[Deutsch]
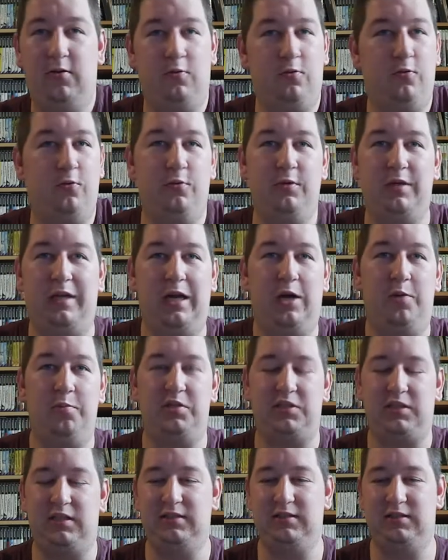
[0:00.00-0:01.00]

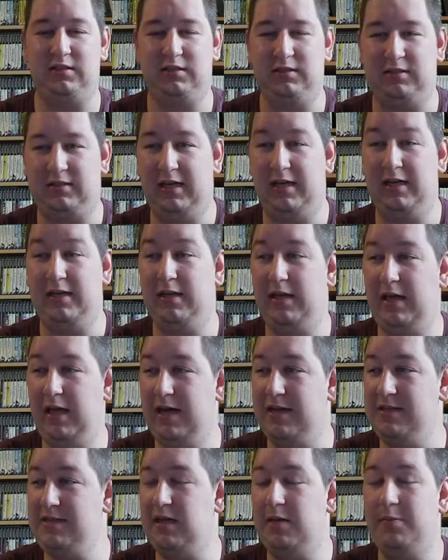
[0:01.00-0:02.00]
Unglaublich riesig das Teil. Er
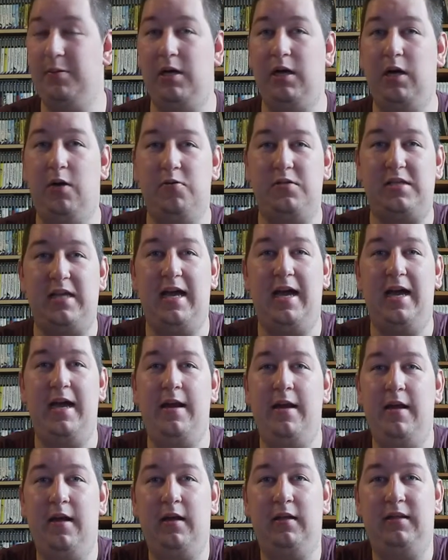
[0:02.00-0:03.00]
hat es aber aus
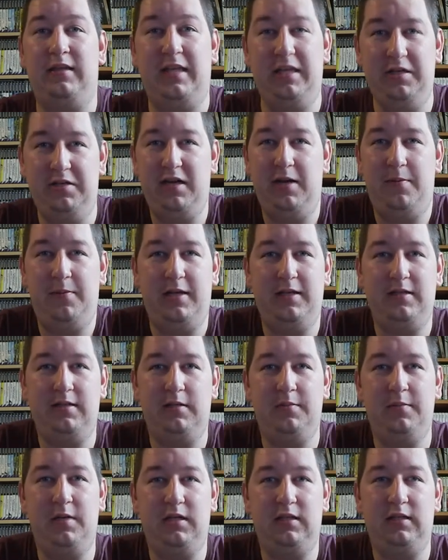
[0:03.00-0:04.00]
einer Tischlerplatte
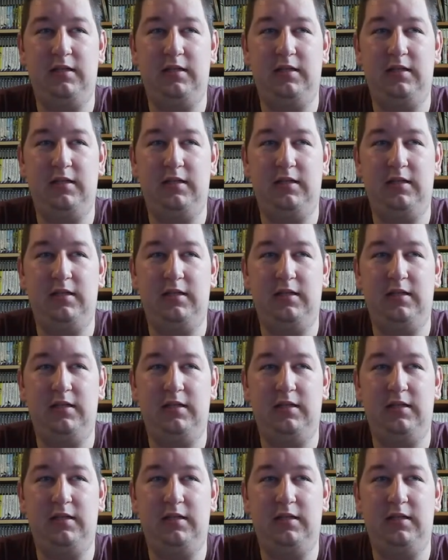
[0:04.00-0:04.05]
gemacht,